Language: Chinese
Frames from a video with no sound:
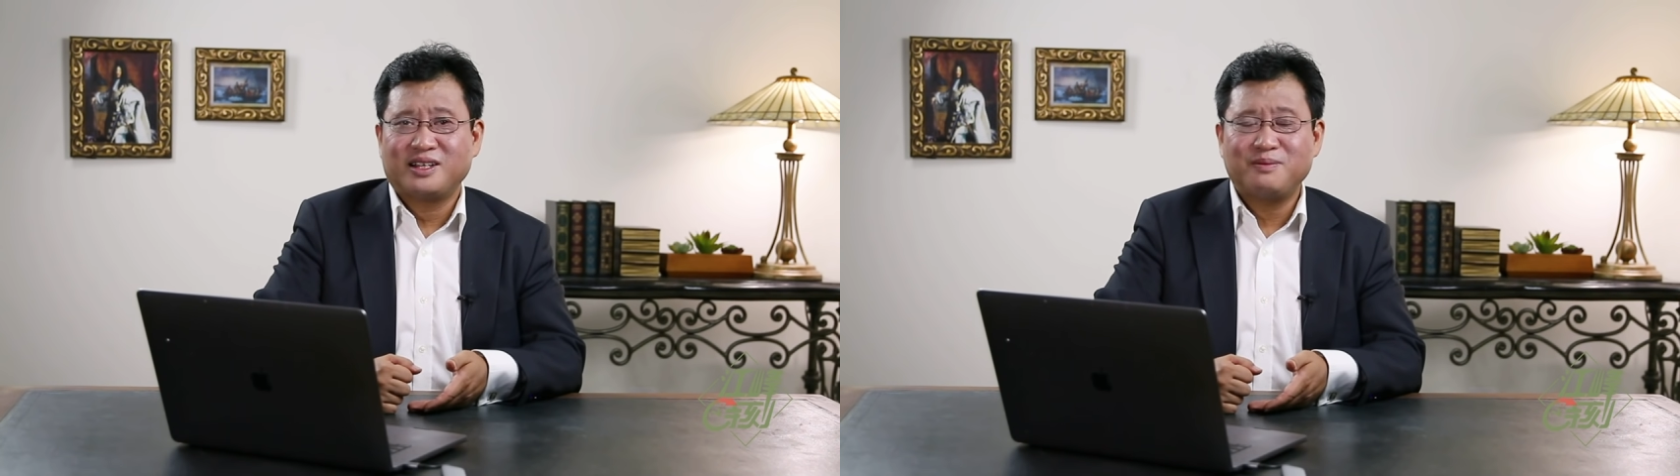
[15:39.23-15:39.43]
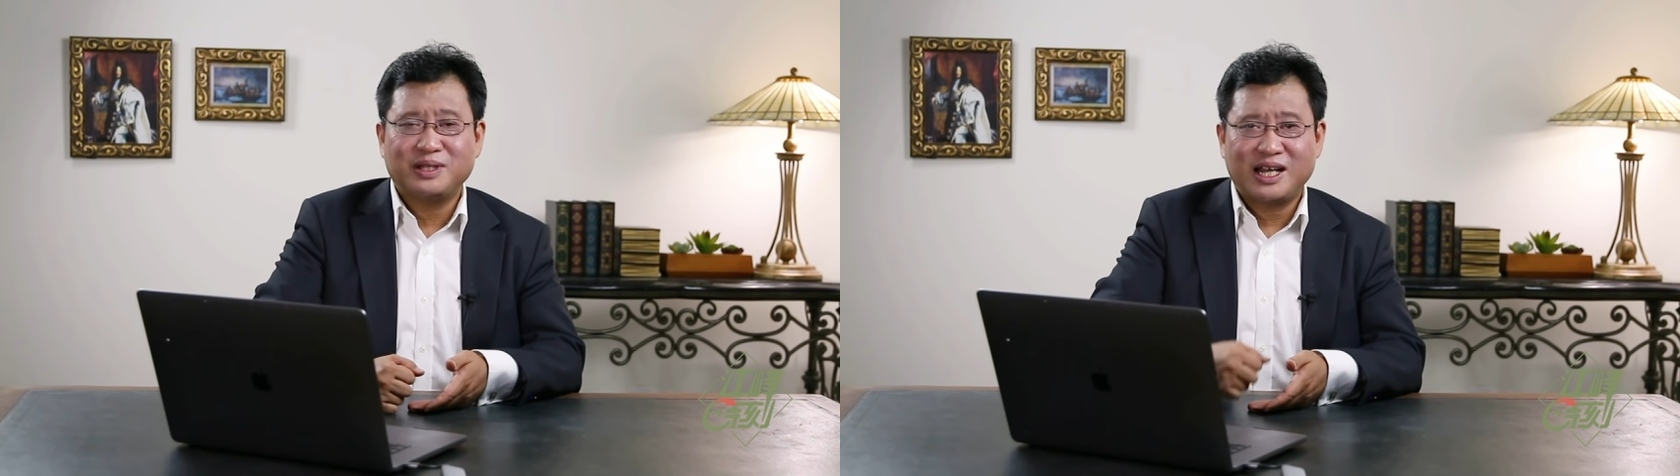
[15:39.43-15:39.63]

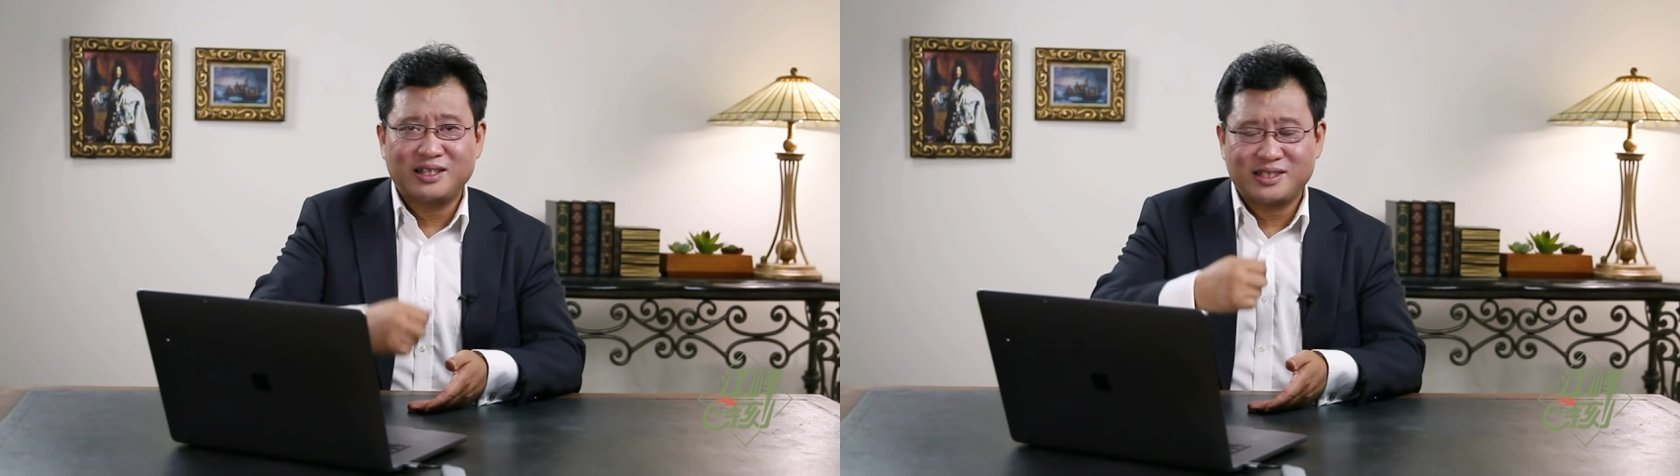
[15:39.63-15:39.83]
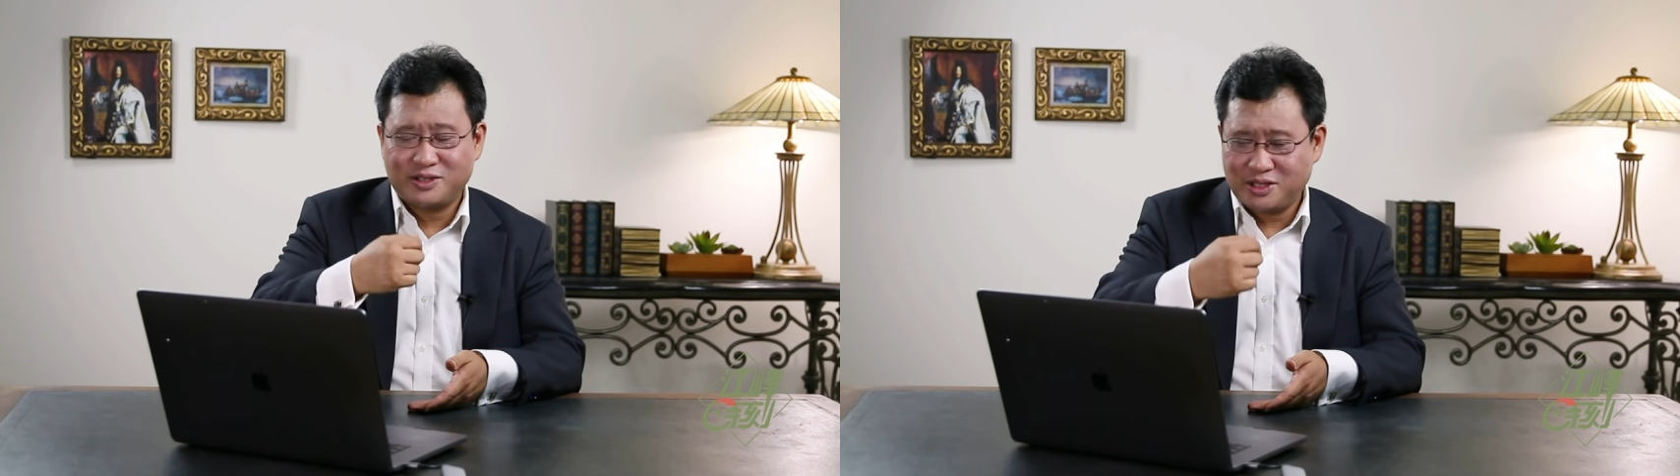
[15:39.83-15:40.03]
那么
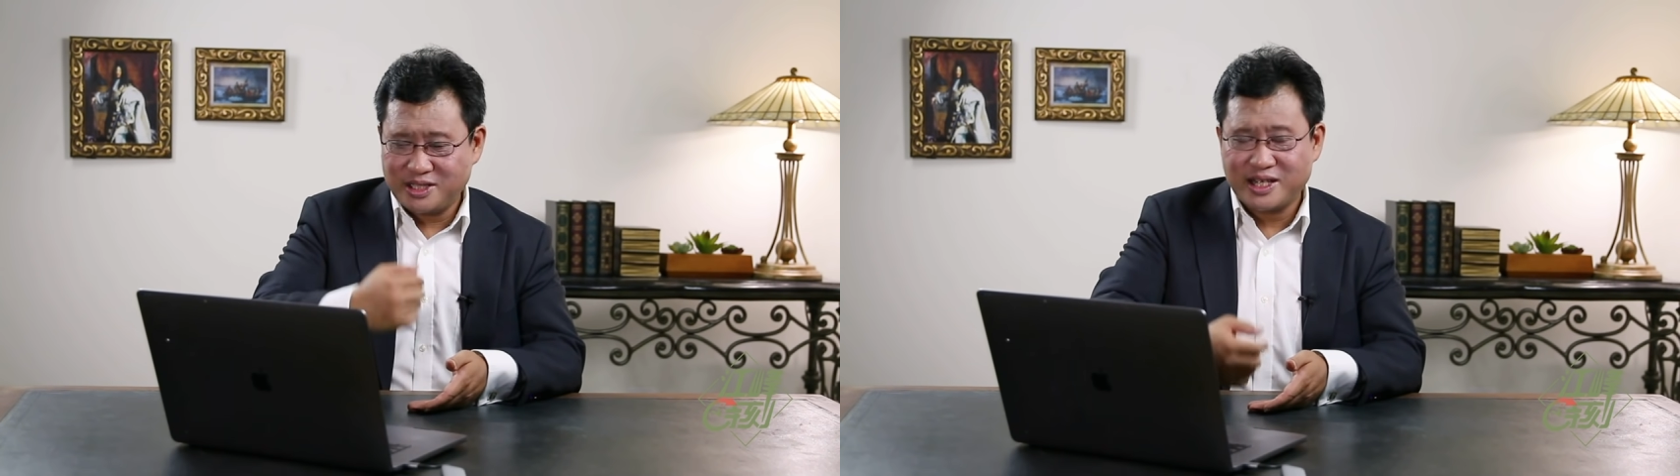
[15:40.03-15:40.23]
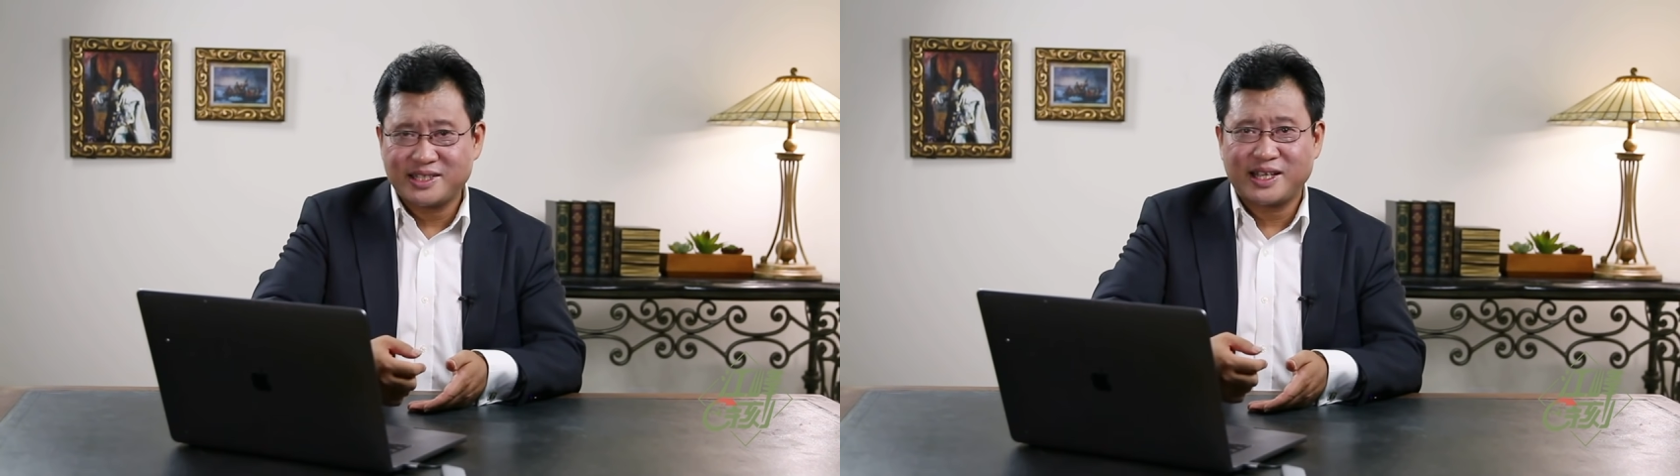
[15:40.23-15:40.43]
他
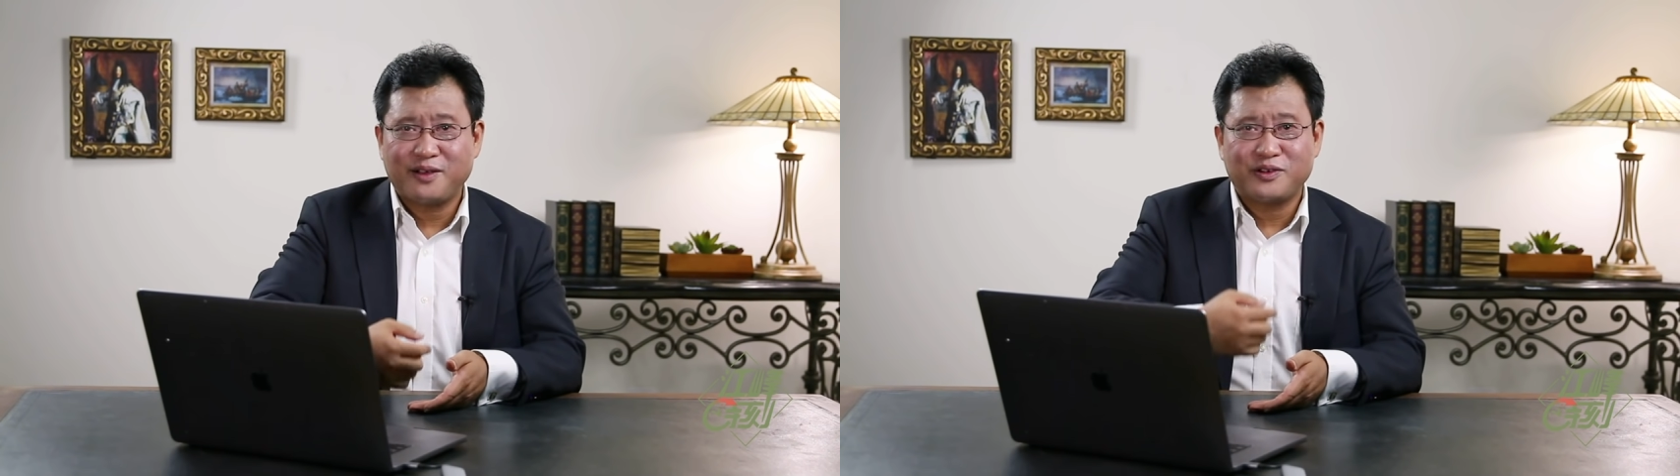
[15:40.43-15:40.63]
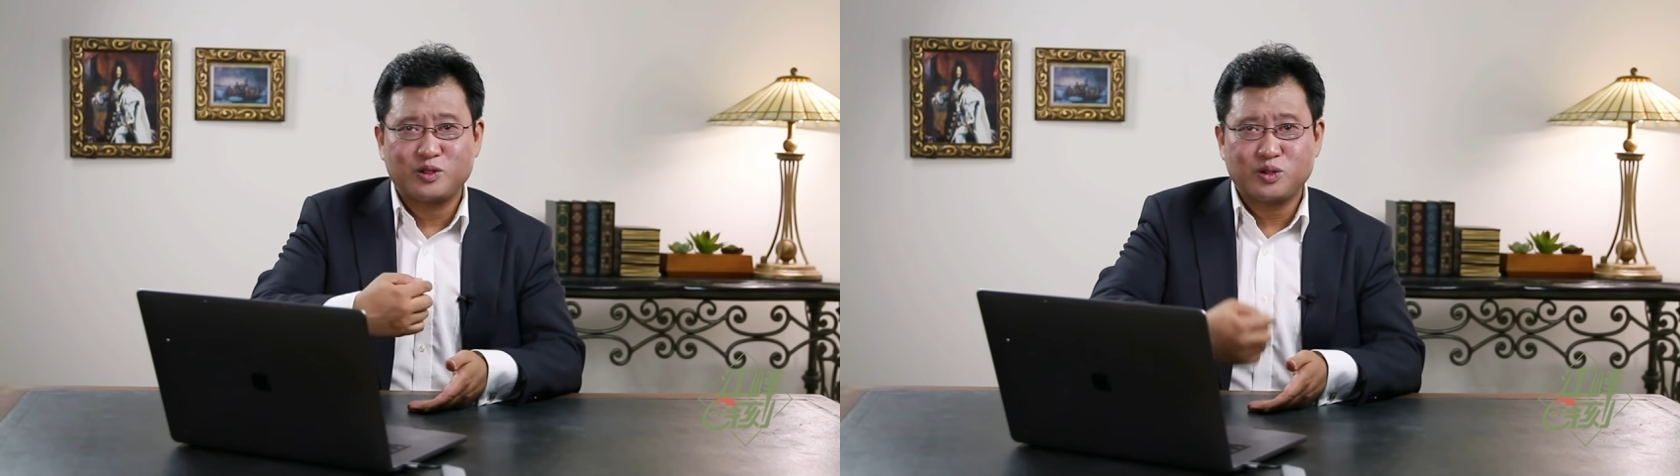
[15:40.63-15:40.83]
今年三
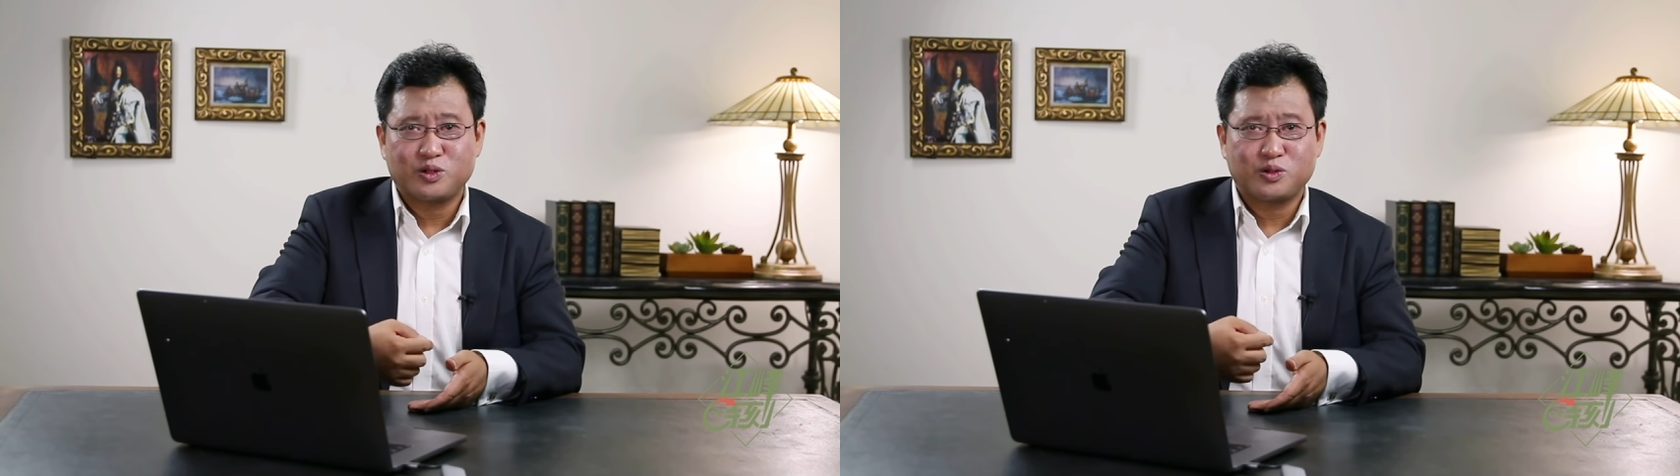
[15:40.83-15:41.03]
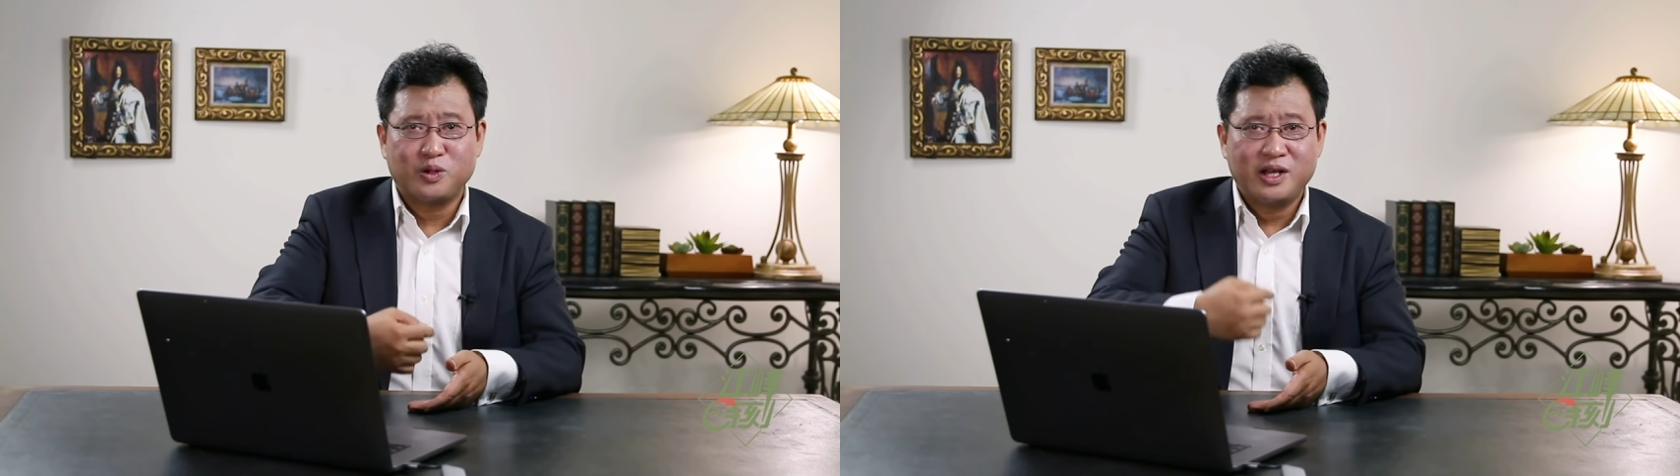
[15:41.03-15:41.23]
月份
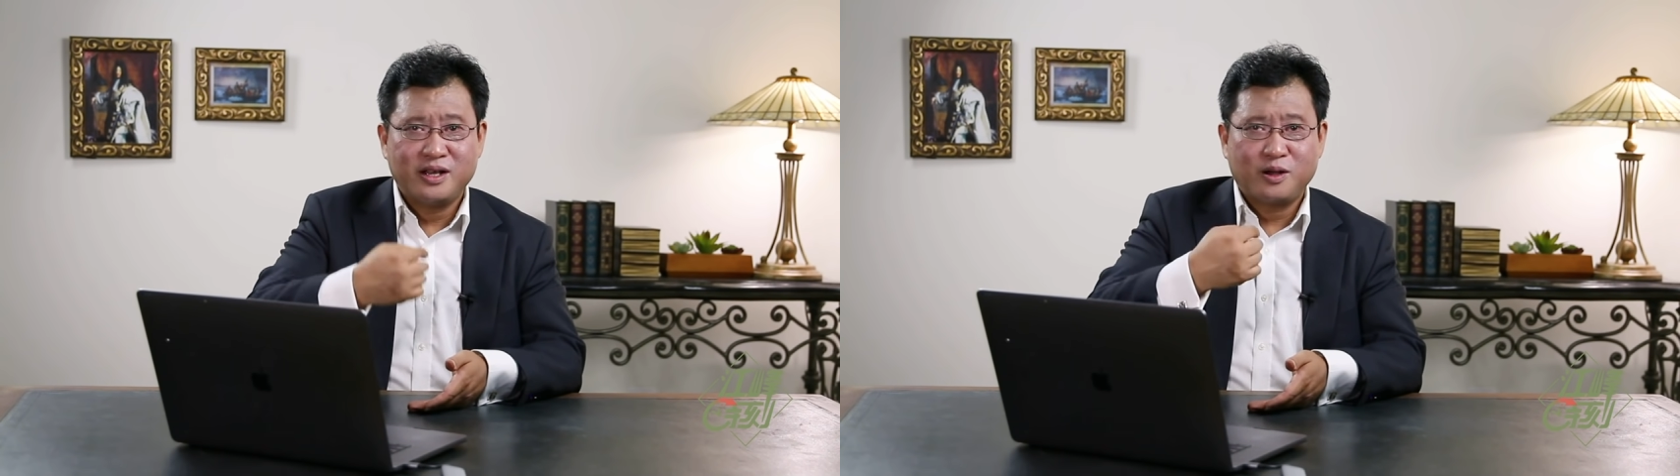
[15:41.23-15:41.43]
做出